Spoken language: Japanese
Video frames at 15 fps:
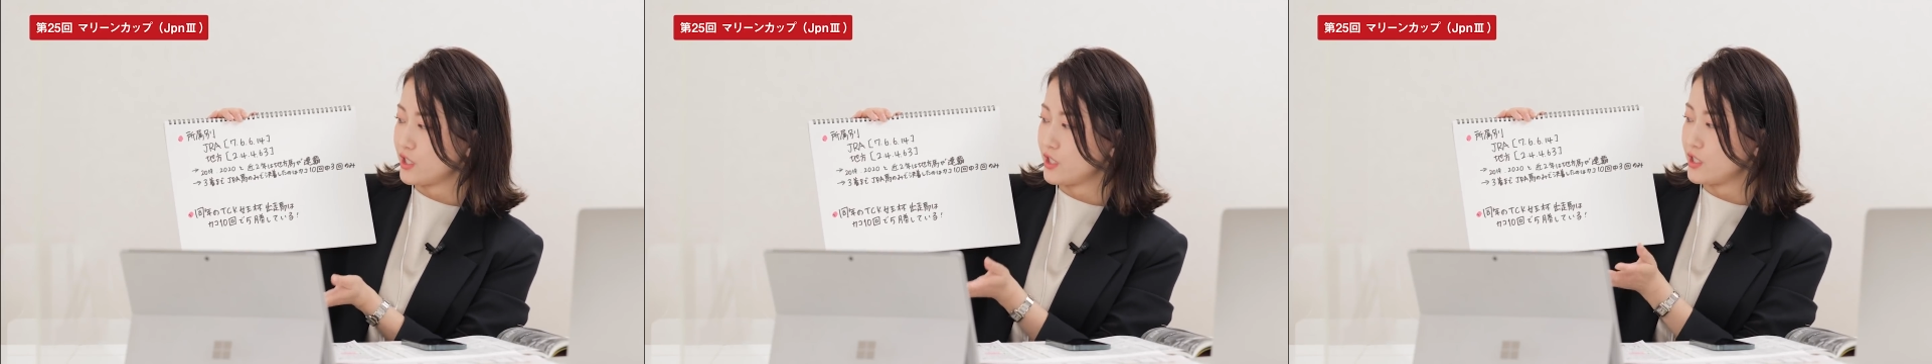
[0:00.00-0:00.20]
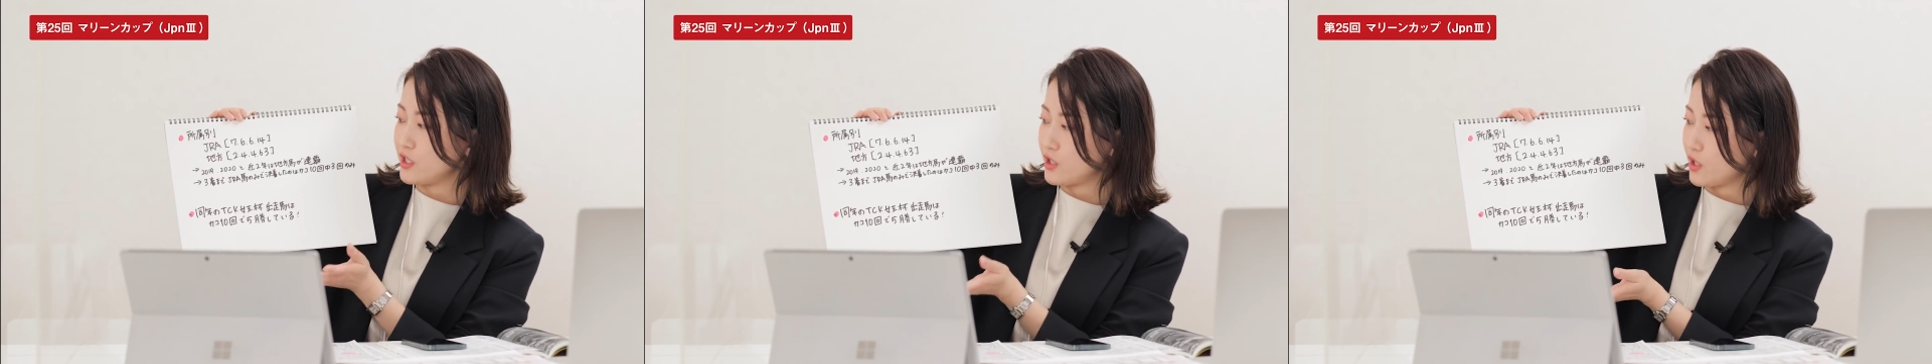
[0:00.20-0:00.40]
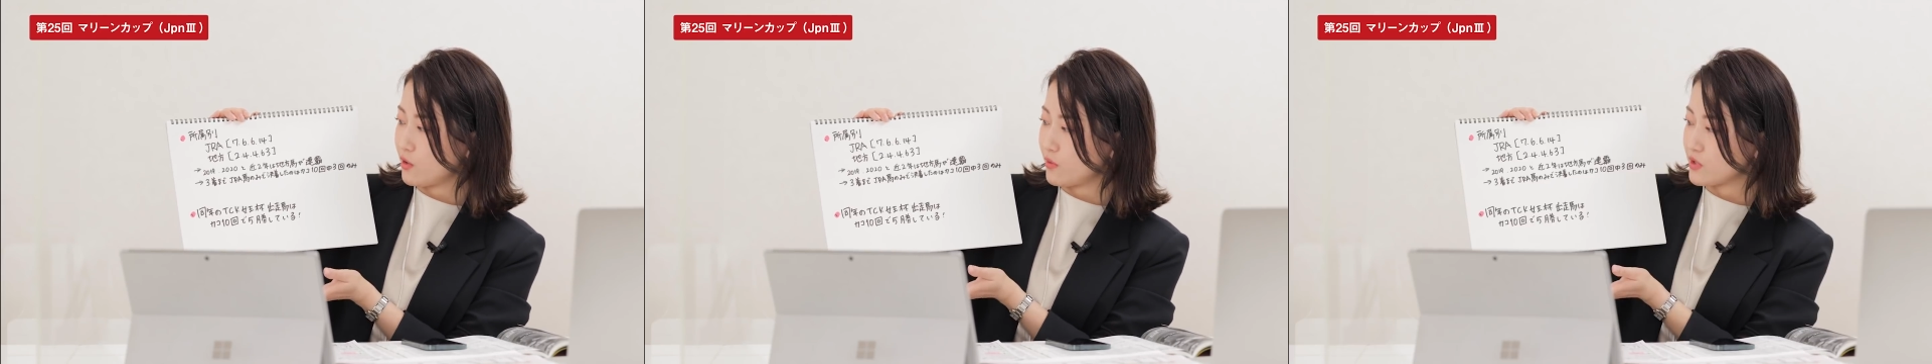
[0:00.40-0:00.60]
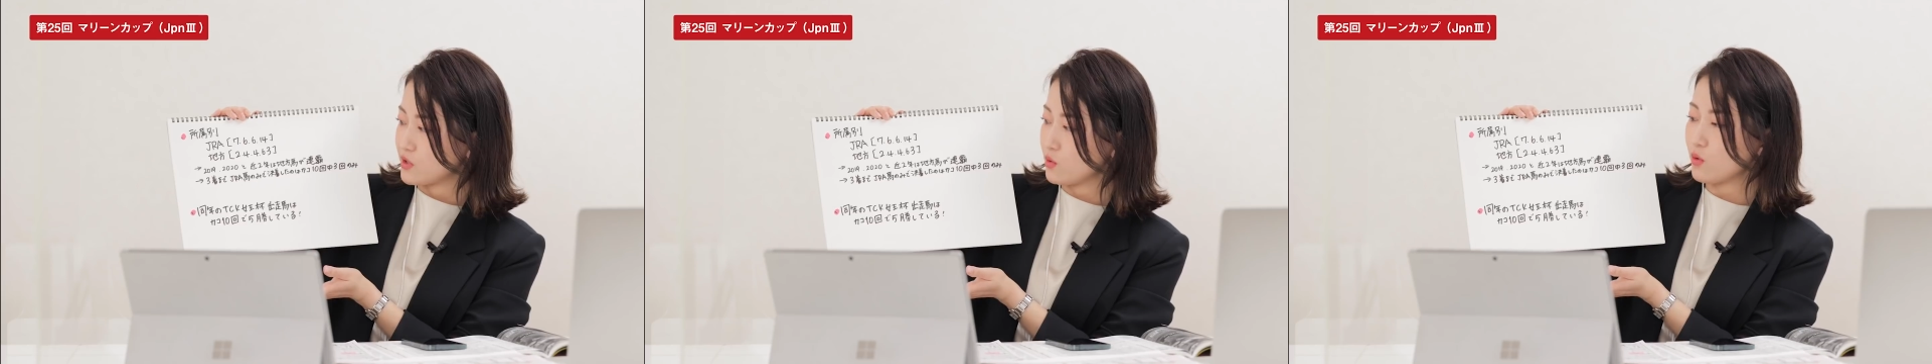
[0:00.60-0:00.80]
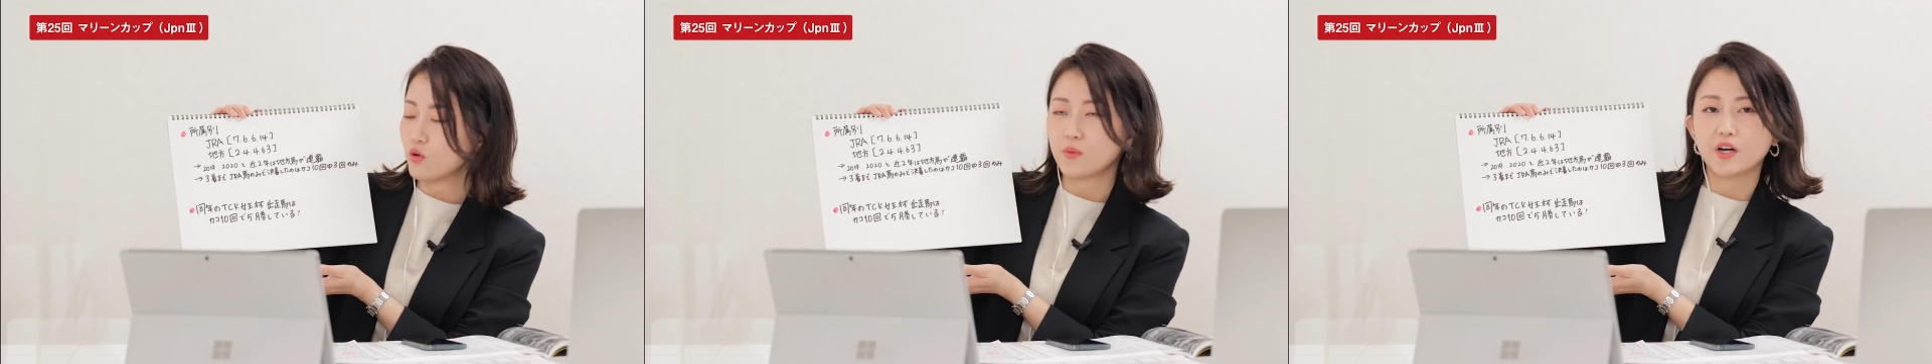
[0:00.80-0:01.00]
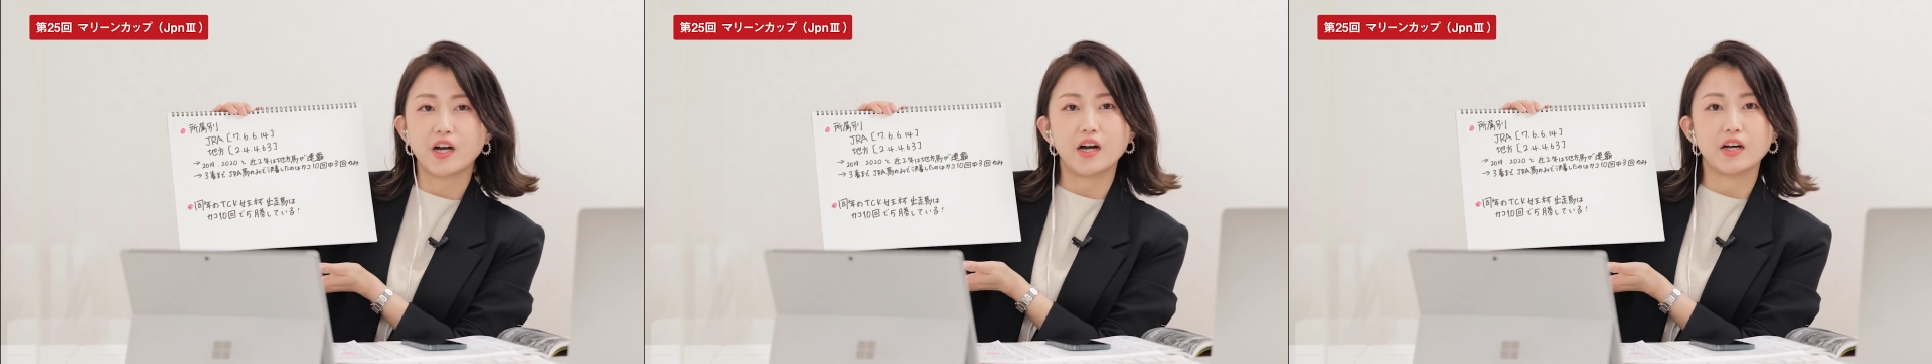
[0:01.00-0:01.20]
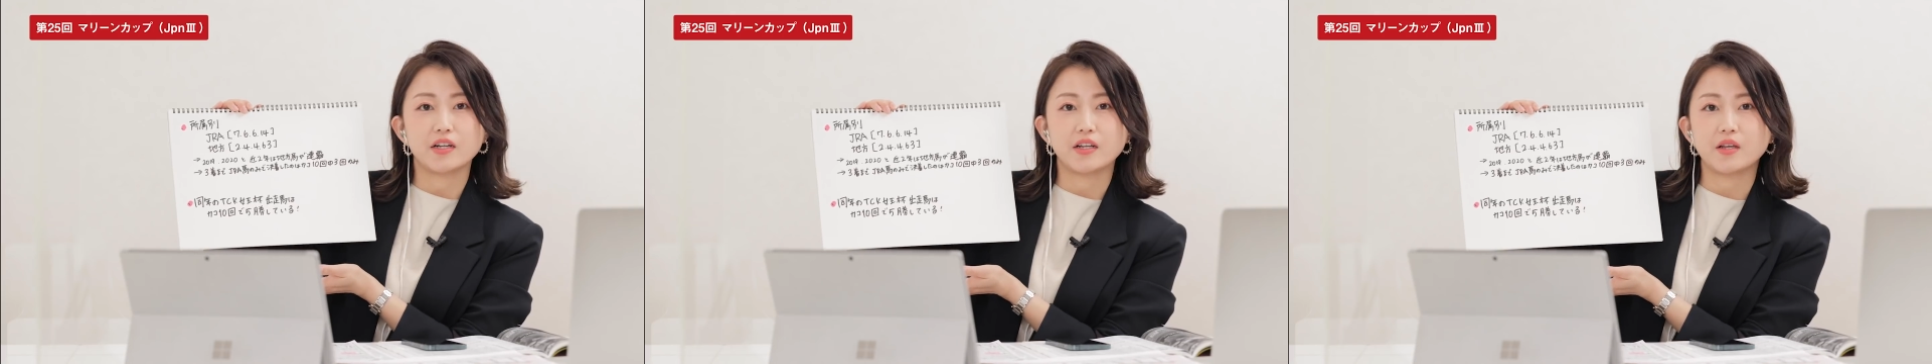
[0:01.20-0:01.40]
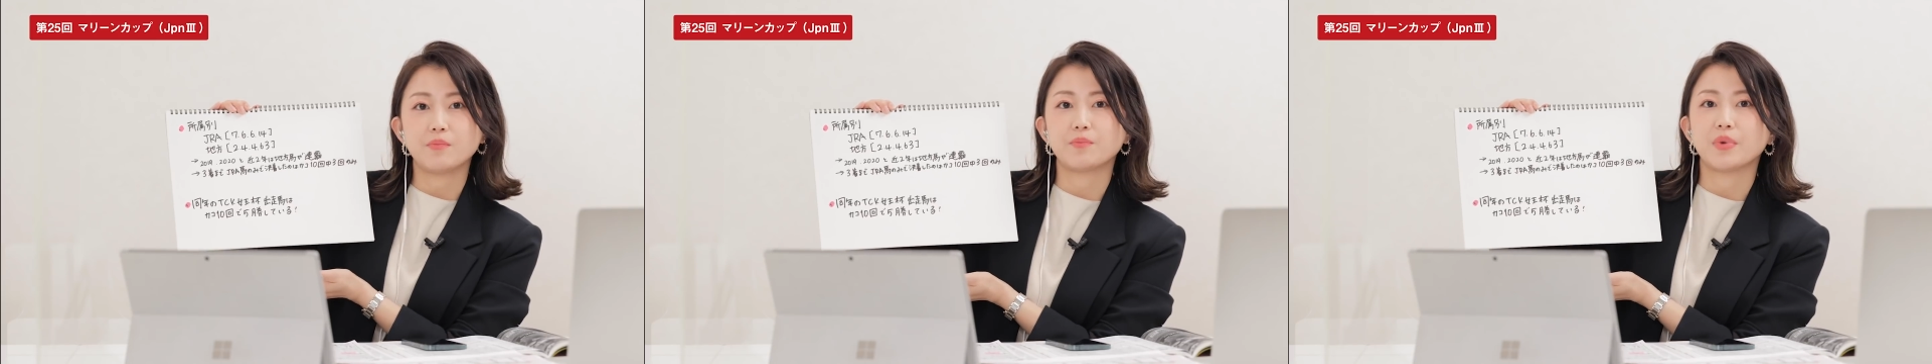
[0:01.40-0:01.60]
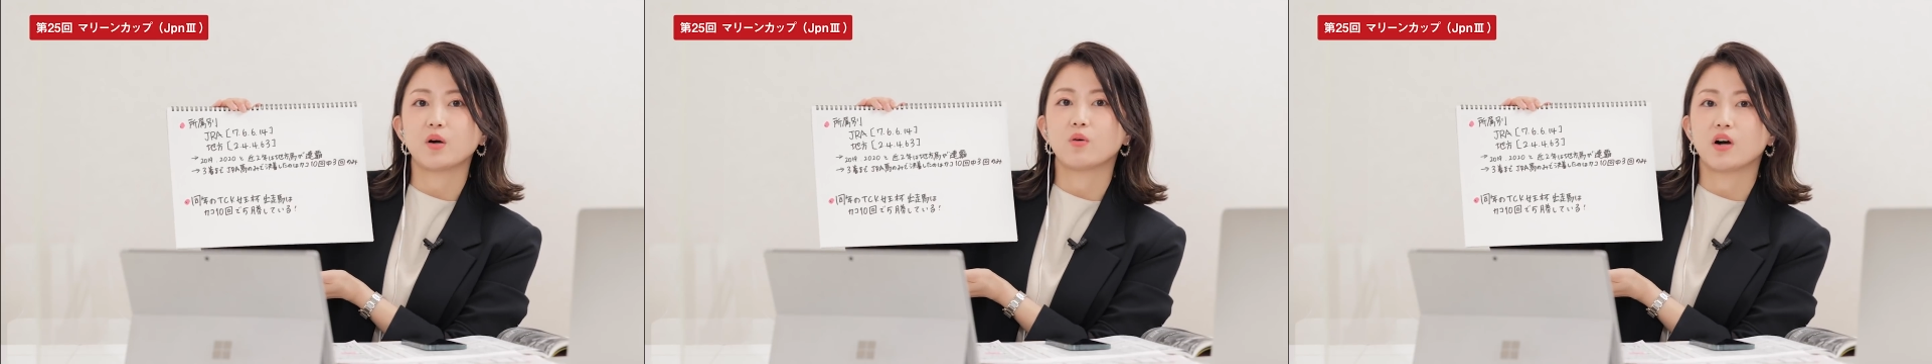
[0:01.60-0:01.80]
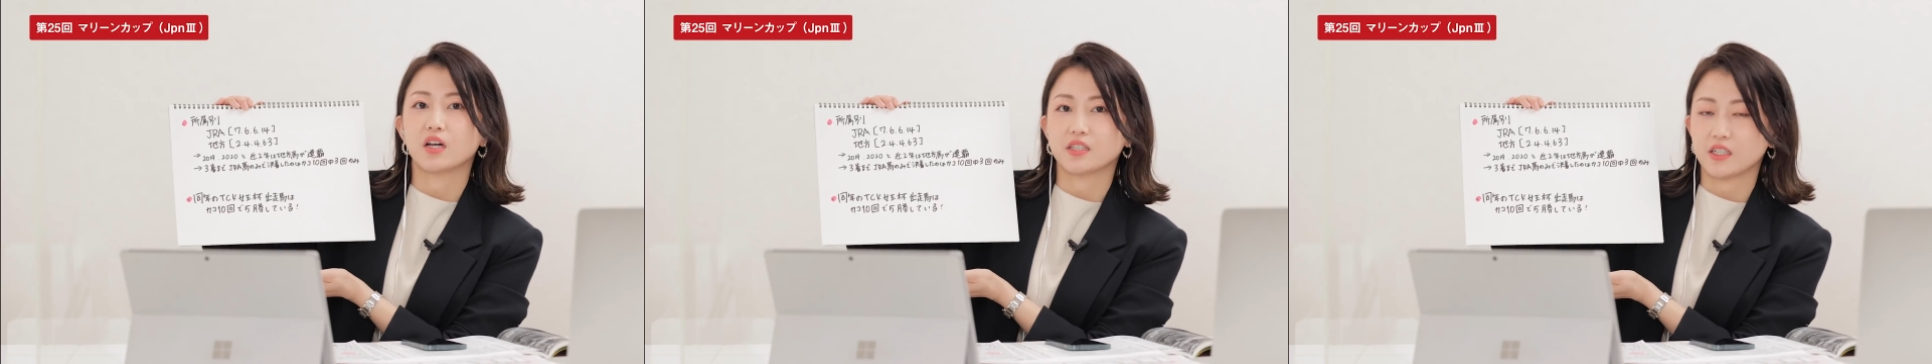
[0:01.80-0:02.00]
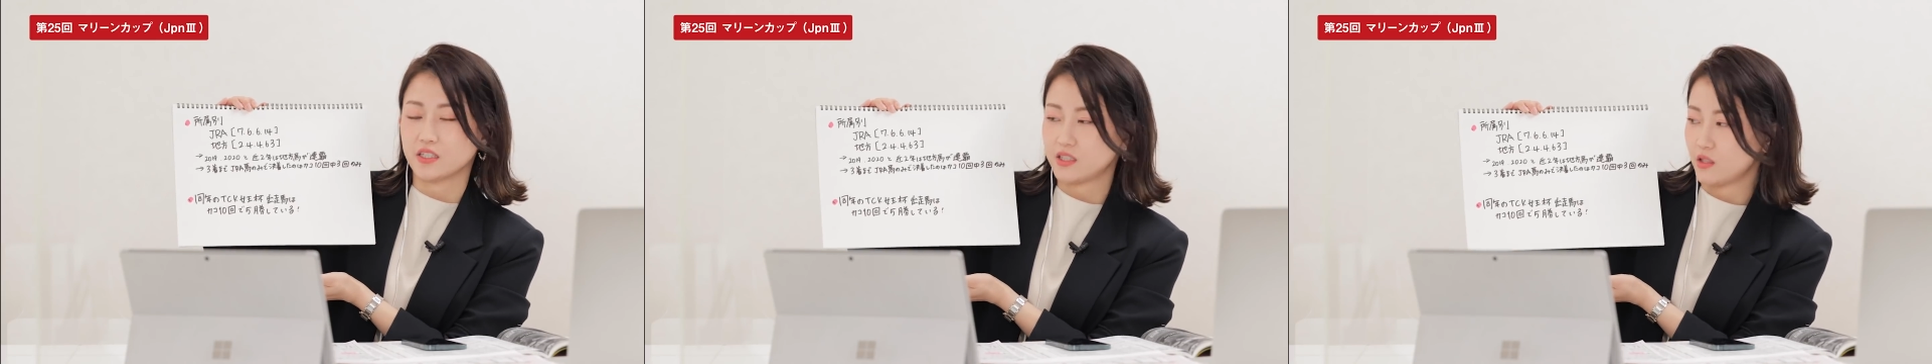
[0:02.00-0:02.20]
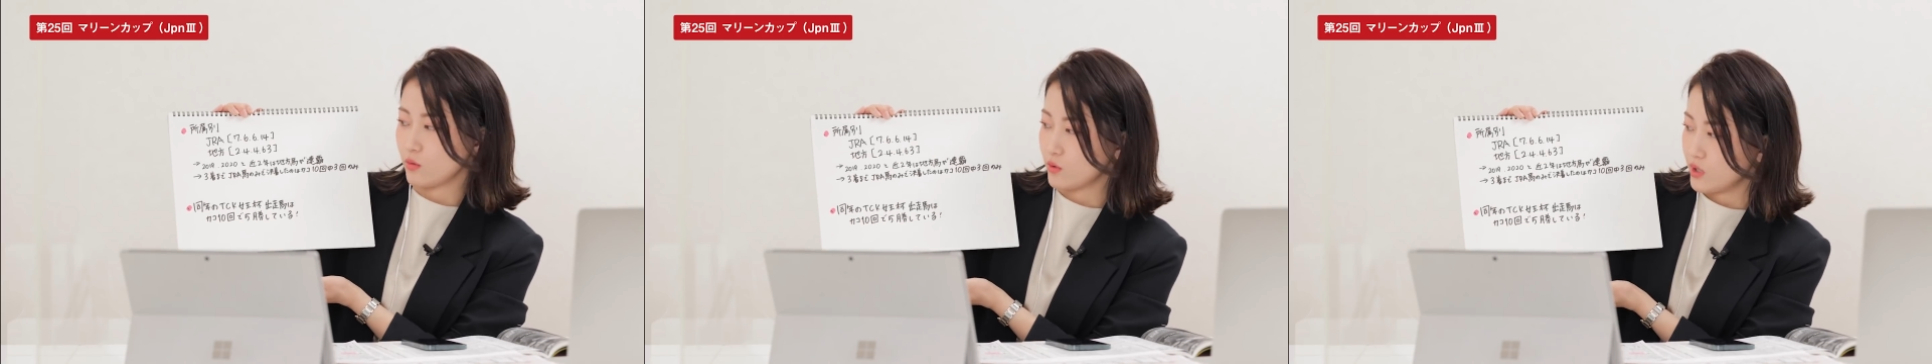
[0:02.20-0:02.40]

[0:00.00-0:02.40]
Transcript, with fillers: 近2年は地方馬が連覇を果たして